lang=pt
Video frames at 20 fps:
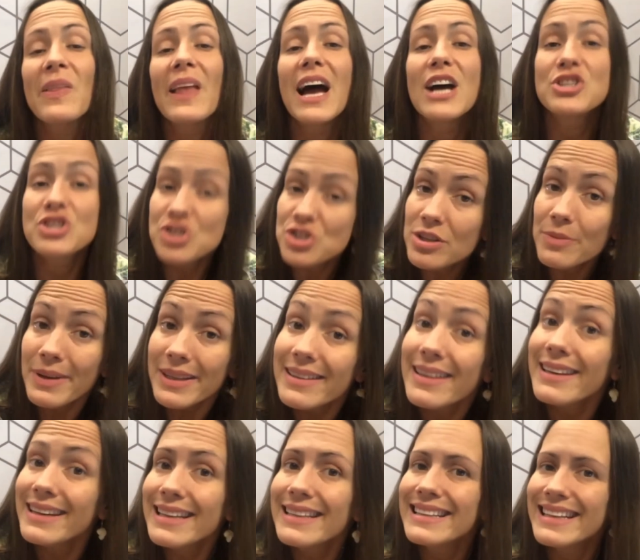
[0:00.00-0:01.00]
A gente também tem
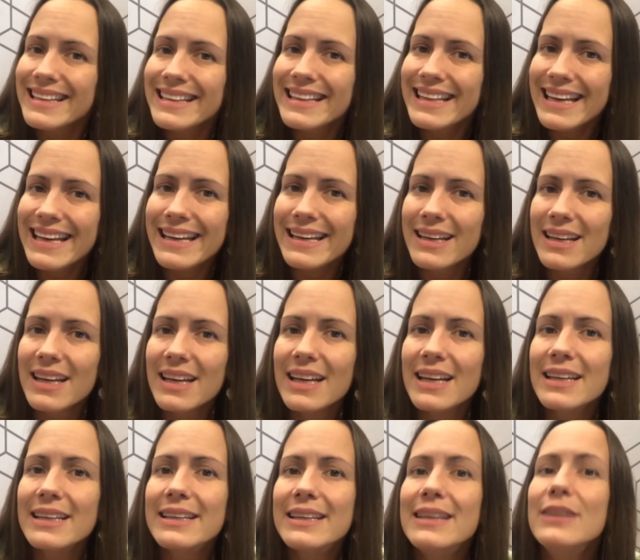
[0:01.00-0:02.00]
que
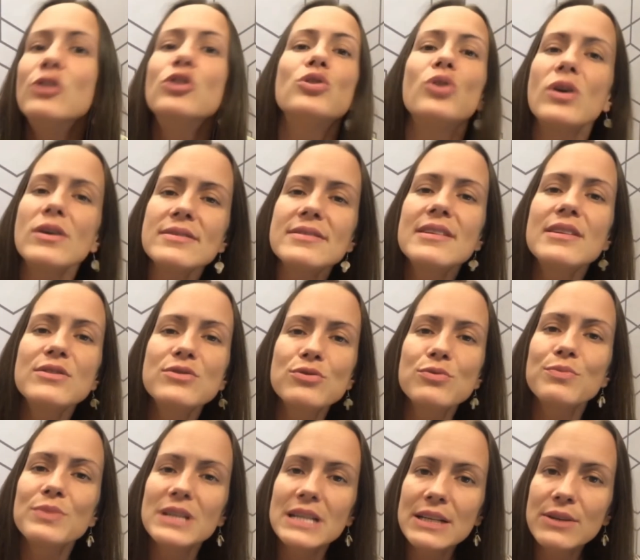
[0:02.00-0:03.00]
entender que nós seres
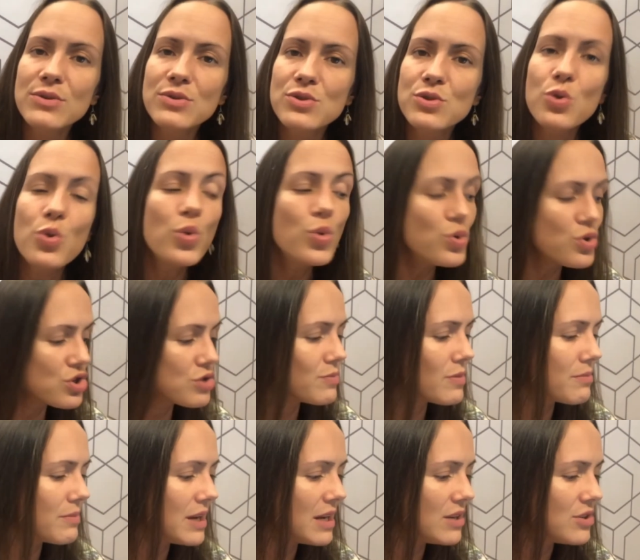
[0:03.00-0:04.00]
humanos,
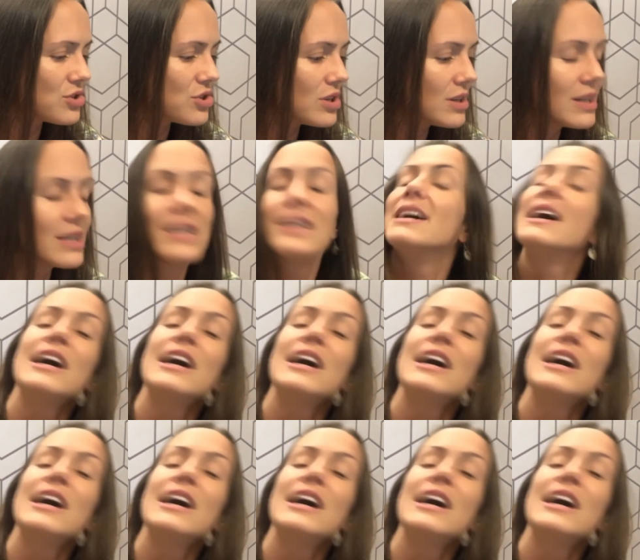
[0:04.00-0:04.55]
ultimamente,